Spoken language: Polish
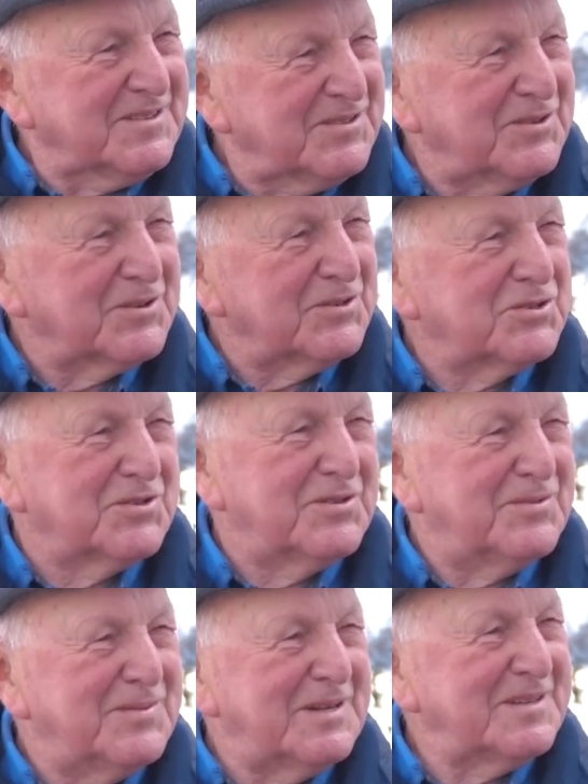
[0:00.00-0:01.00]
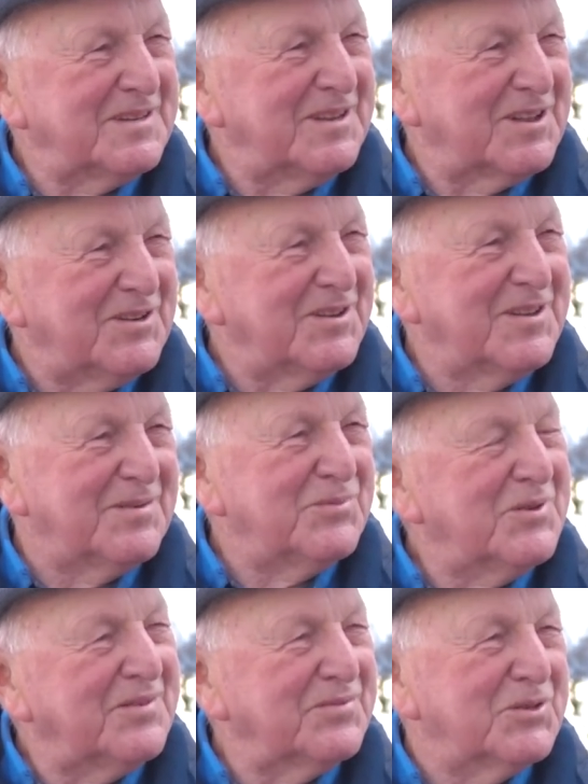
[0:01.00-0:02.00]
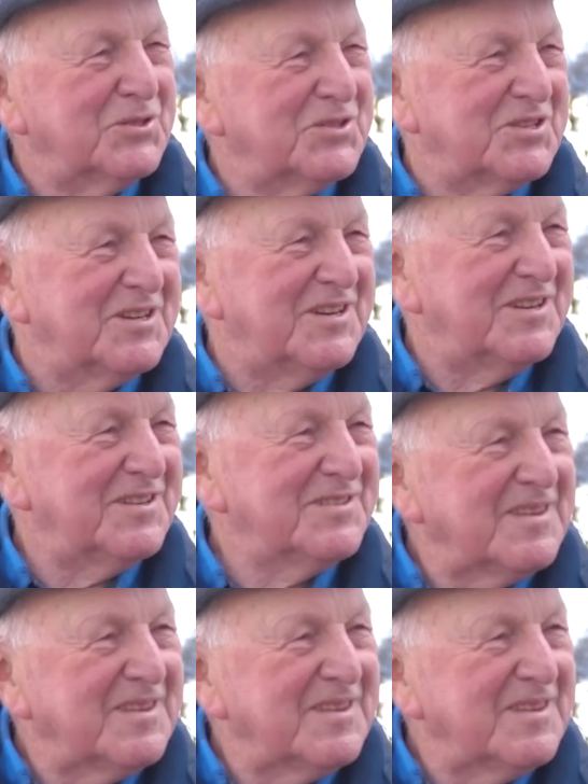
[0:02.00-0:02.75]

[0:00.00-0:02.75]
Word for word: do kościoła. Religia była w kościele.